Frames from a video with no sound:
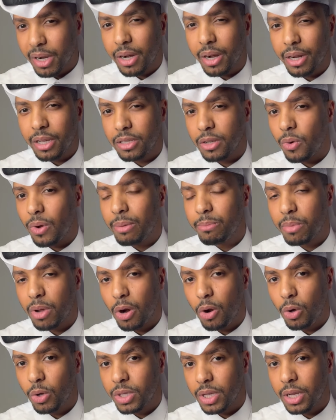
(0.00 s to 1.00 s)
جريز او عنبر
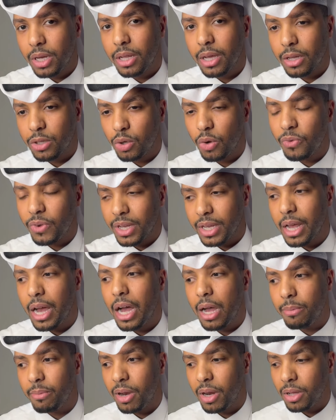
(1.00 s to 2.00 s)
الحوت هني اشوفه
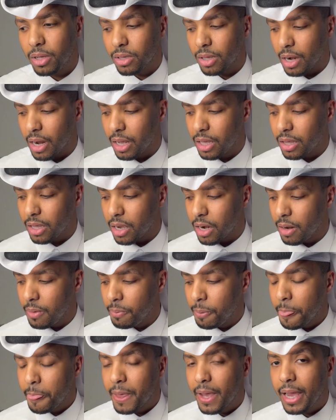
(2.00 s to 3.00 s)
داعم للعطر اكثر
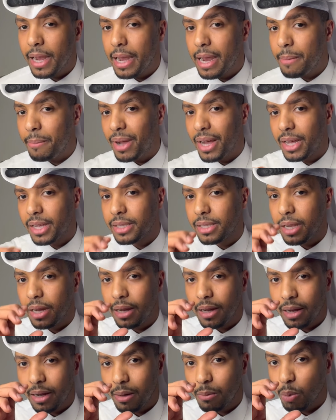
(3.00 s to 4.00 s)
اللمحات
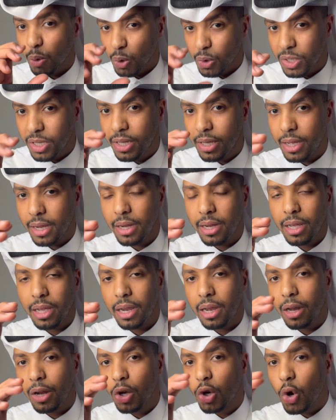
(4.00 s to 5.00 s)
البوزيه اللي
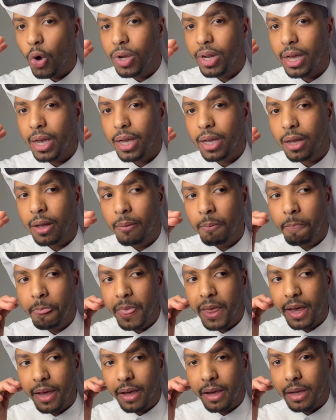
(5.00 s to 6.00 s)
هي الكونياك
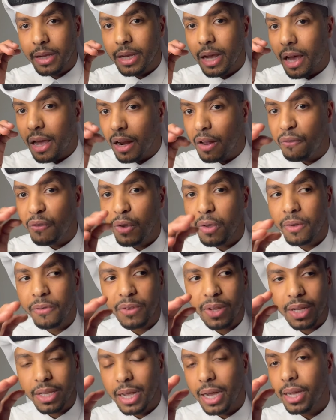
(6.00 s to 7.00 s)
داخله في
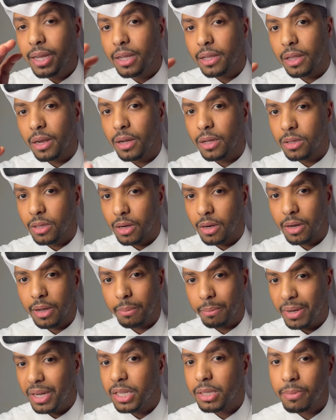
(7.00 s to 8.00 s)
افتتاحيه العطر
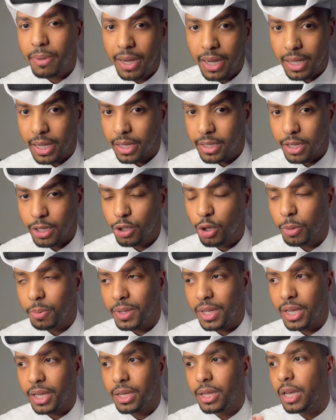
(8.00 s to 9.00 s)
بالنسبه لي
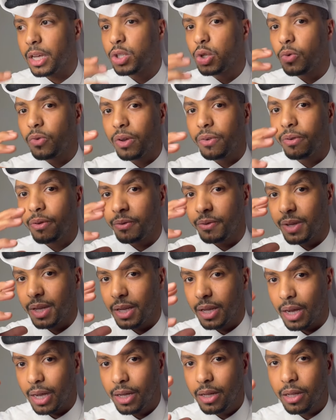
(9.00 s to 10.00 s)
كتجربتي يعني اشوفها في
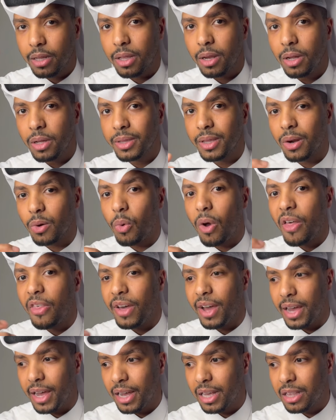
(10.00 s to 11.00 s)
افتتاحيه العطر
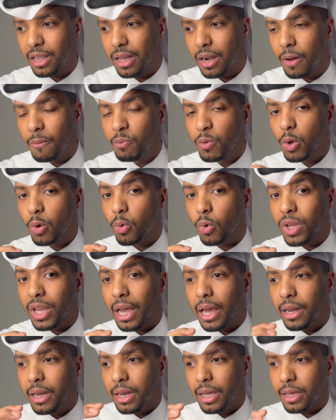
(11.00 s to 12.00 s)
واضحه اكثر
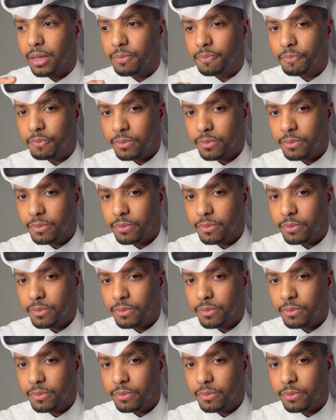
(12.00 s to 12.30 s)
وتخلي